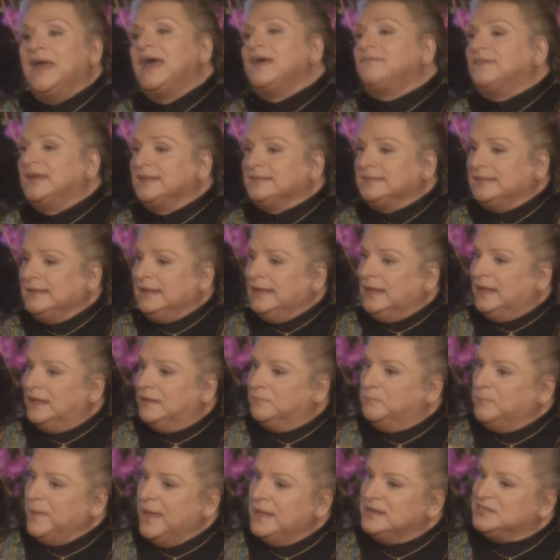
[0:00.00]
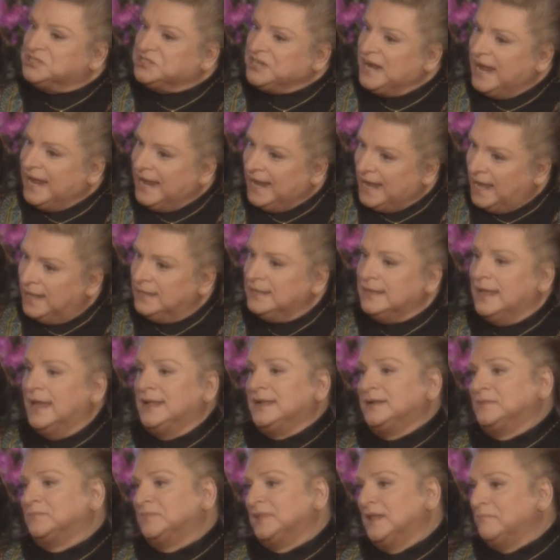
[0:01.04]
Evet ben Reyhan
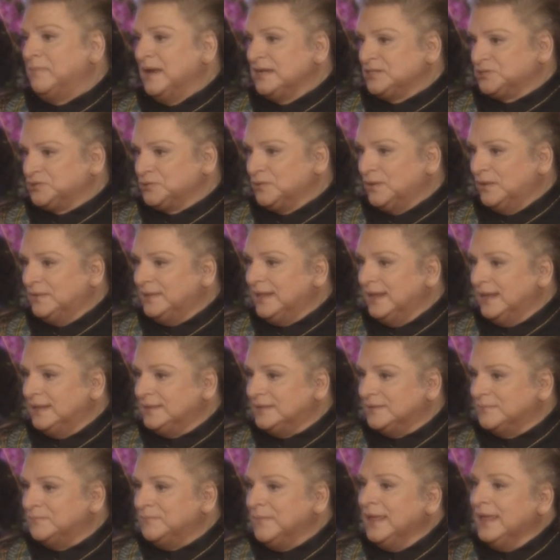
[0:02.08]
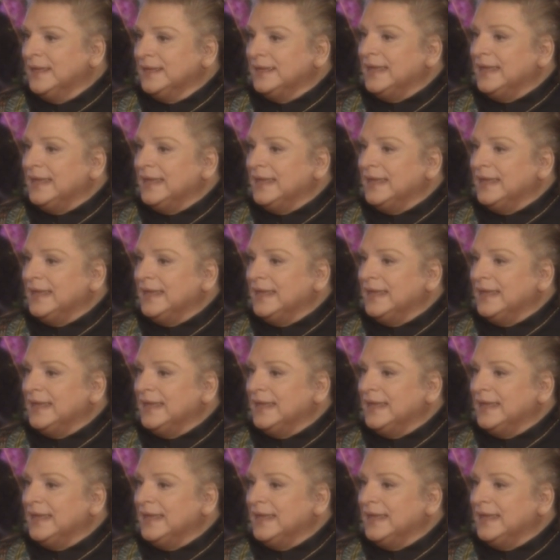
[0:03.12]
Hanım'la başroldeydim.